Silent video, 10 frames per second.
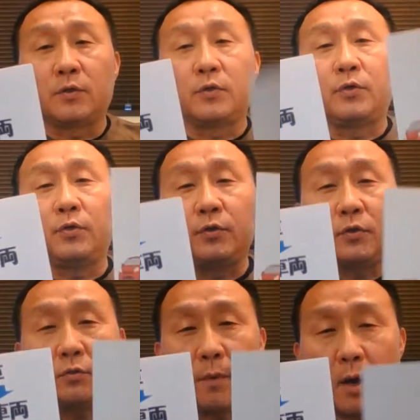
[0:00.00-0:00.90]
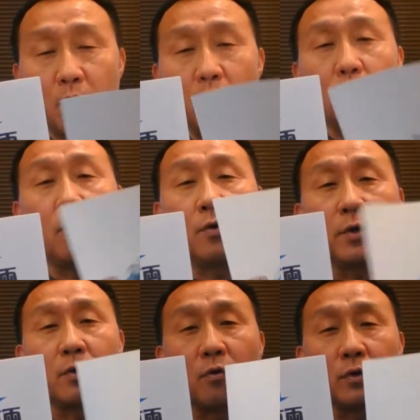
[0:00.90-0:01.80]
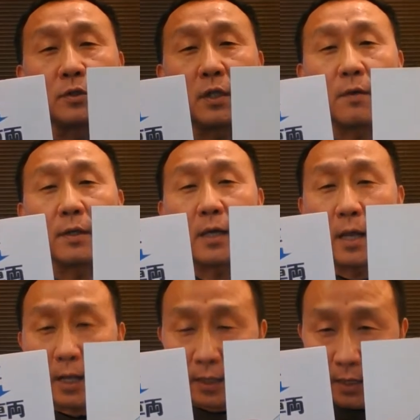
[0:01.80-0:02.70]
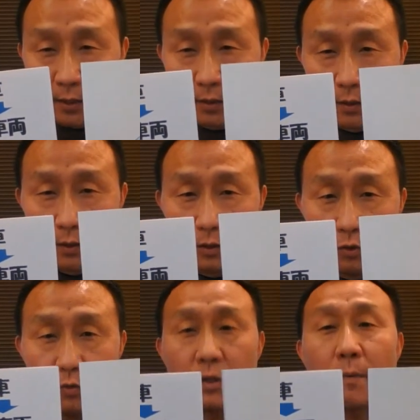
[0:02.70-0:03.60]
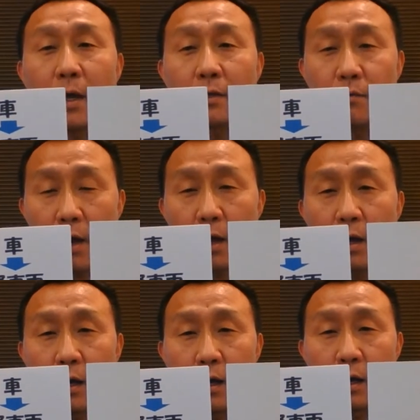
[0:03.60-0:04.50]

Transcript: 車を追い越してはならないといった場合には